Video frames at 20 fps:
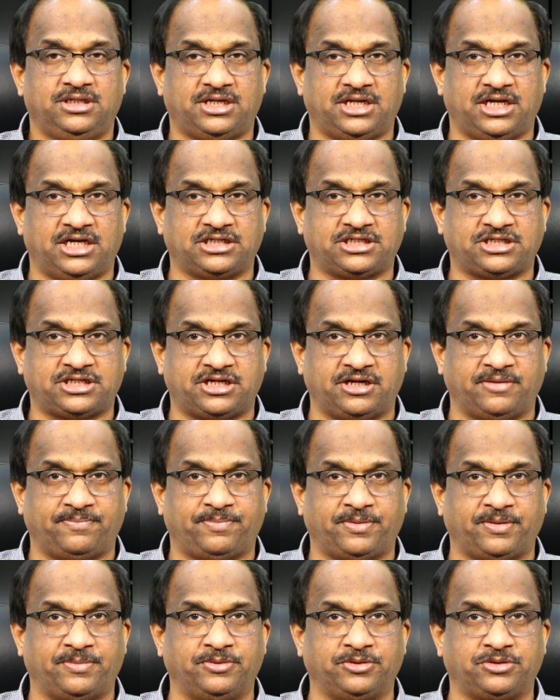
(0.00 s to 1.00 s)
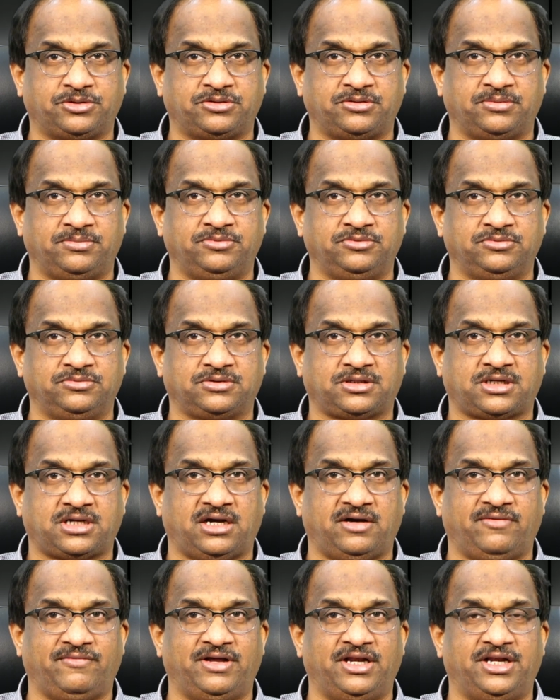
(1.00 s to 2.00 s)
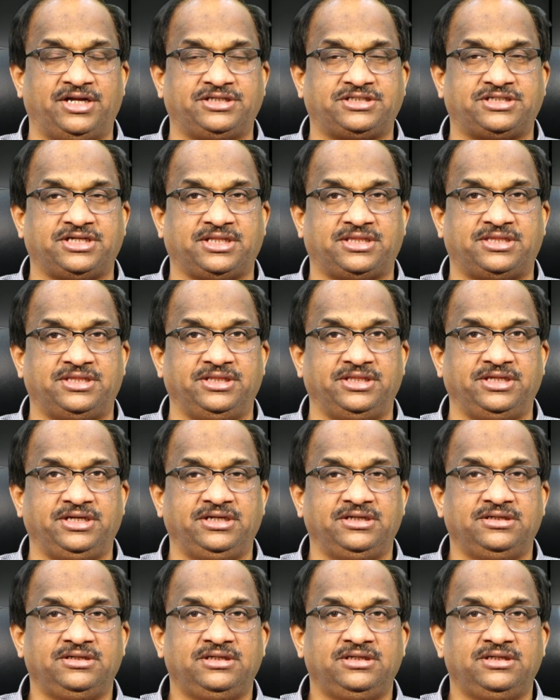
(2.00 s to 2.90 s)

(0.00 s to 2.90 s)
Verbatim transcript: రాష్ట్ర ప్రభుత్వము కావాలని చేసింది